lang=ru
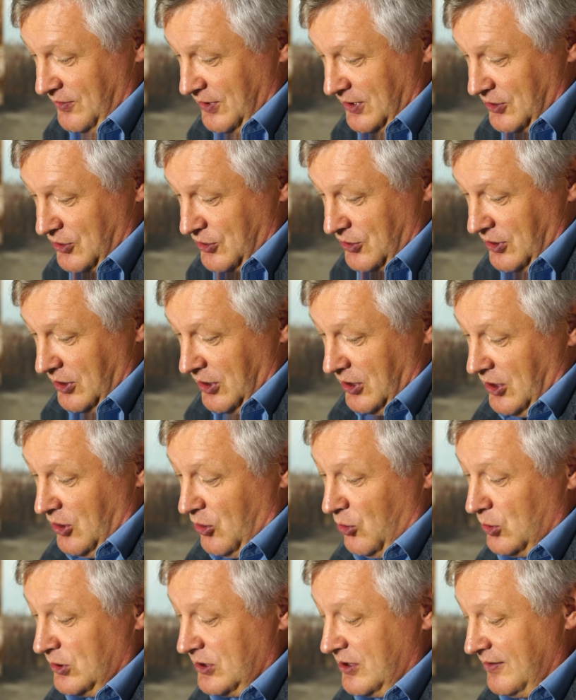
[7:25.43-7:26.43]
вещь.
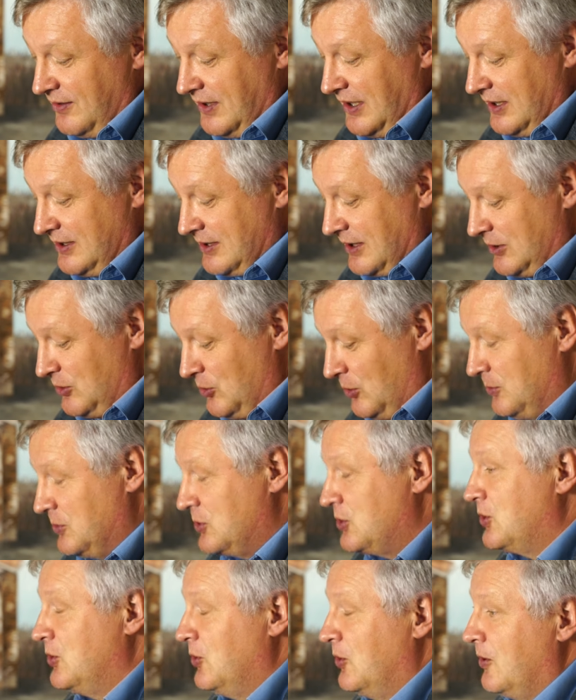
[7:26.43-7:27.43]
Он говорит о том,
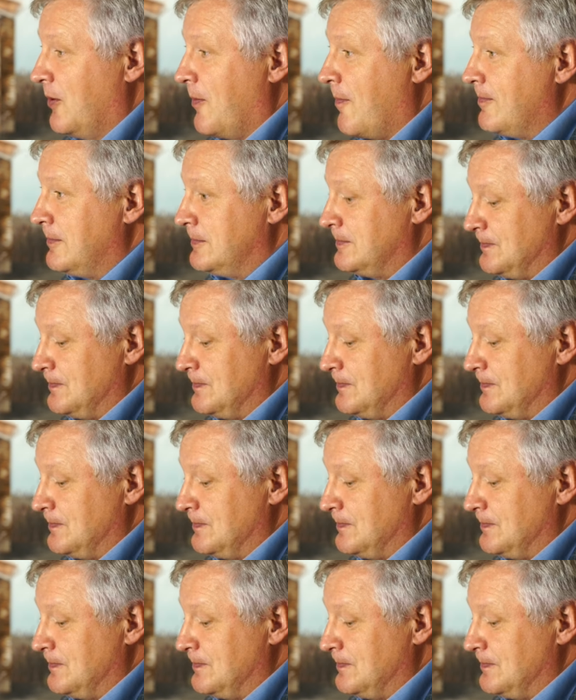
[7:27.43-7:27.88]
что